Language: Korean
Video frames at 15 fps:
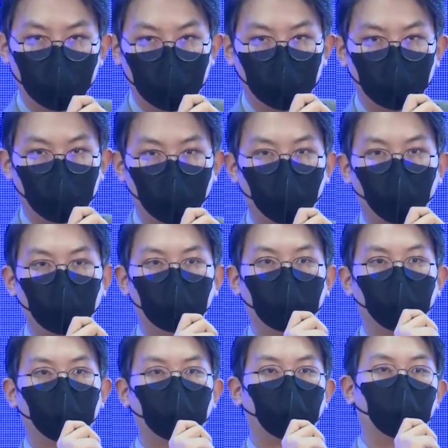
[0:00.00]
순간부터 모든
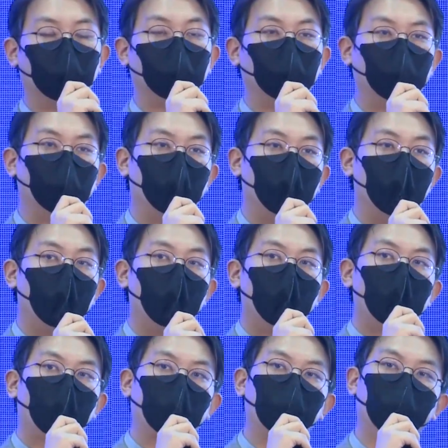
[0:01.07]
데이터는
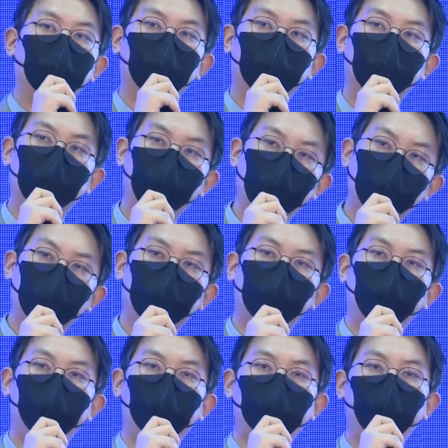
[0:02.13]
그
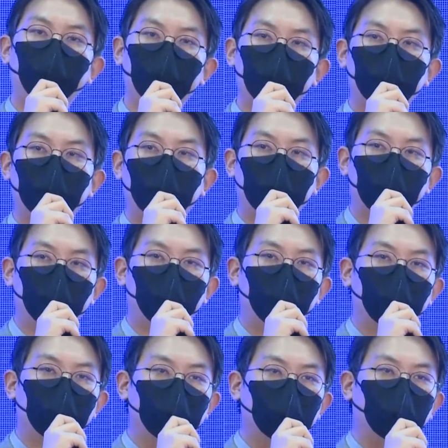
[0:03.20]
실제 소유자
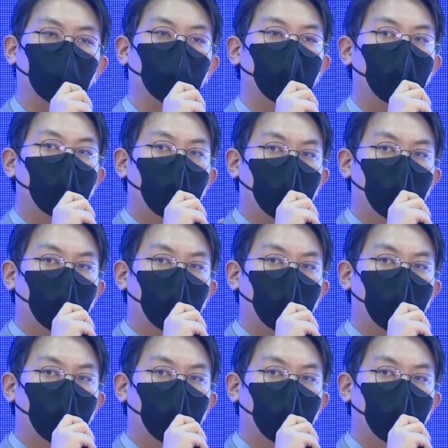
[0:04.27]
이외에는